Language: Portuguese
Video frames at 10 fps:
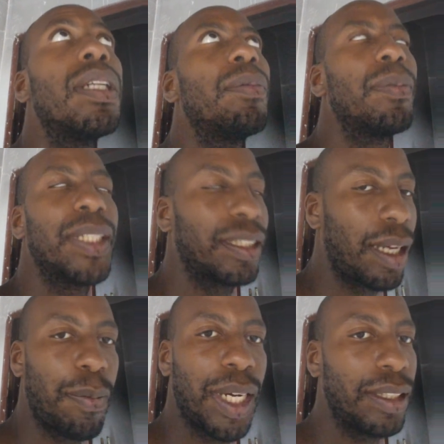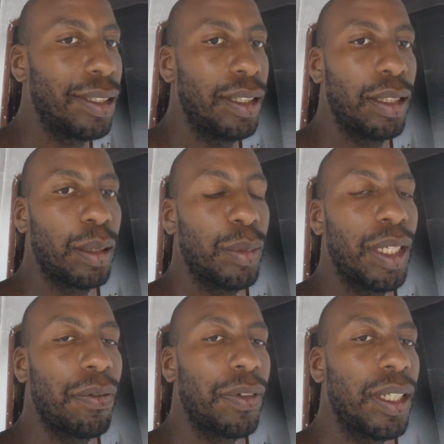não dá para passar a parte de cima
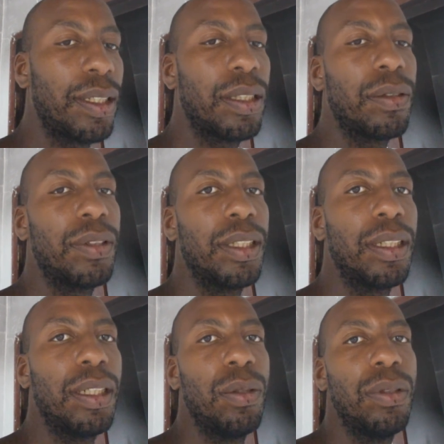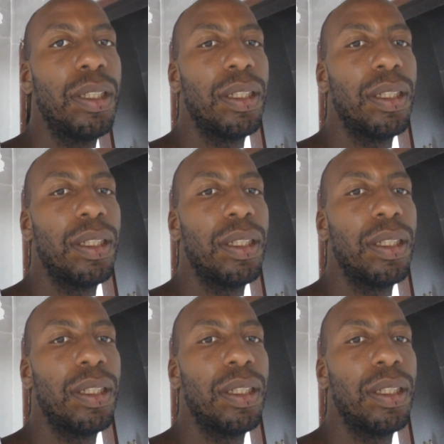da fiação, entendeu?